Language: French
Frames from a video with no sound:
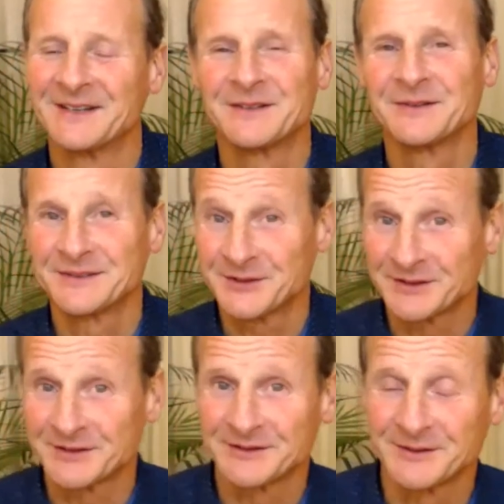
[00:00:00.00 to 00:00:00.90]
Donc,
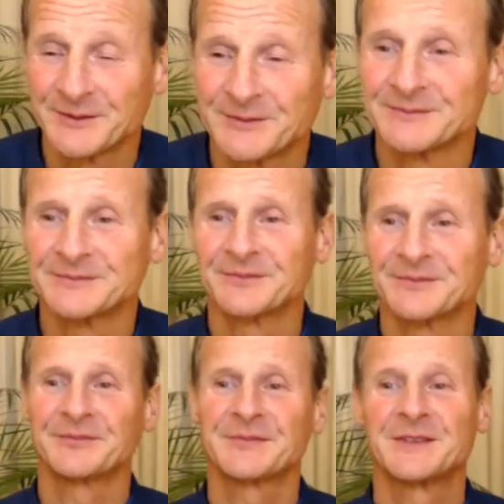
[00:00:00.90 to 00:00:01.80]
je,
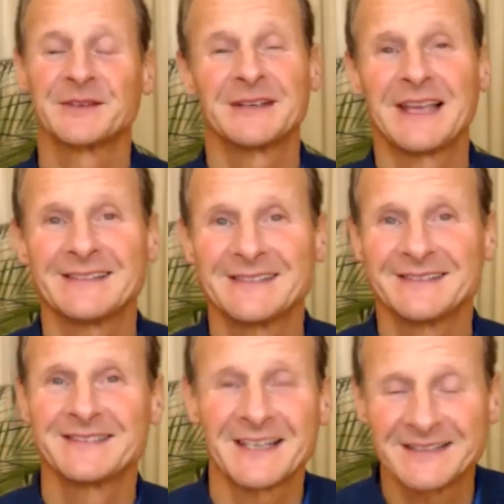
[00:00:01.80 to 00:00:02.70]
regarde
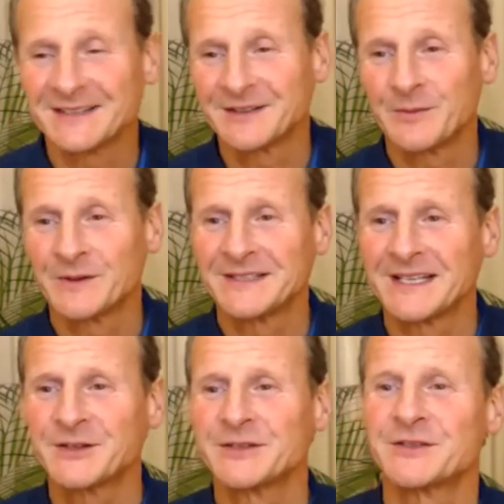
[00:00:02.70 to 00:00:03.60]
certains
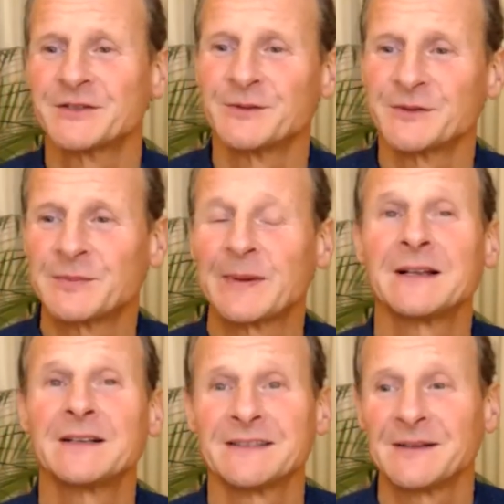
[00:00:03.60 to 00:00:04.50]
commentaires que je n'ose
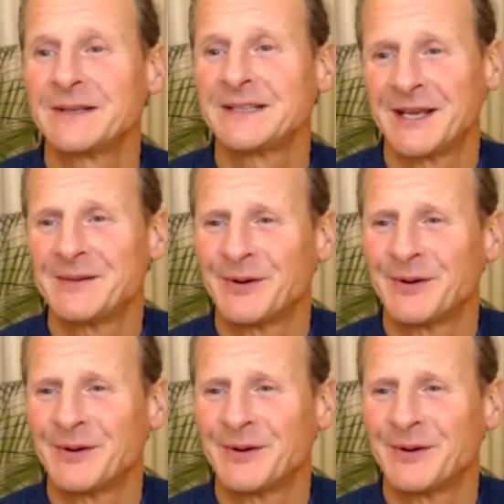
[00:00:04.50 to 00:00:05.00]
pas répéter